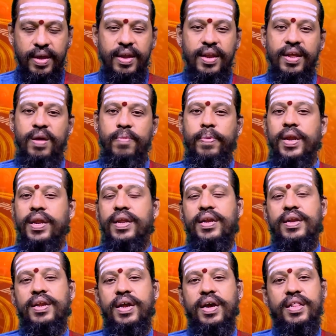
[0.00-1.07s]
இன்றைய
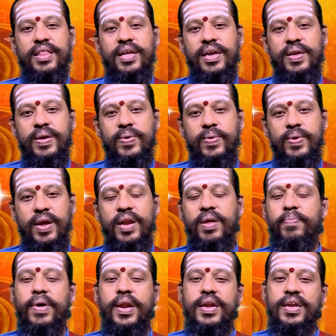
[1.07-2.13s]
பனிரெண்டு
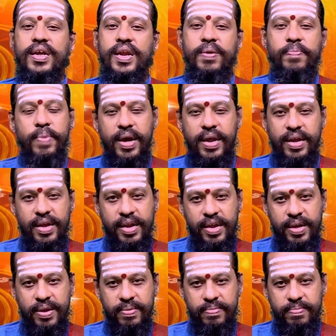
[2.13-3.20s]
ராசிகளுக்குண்டான பலன்களை
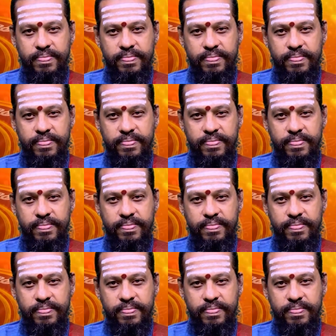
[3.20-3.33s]
பார்க்கலாம்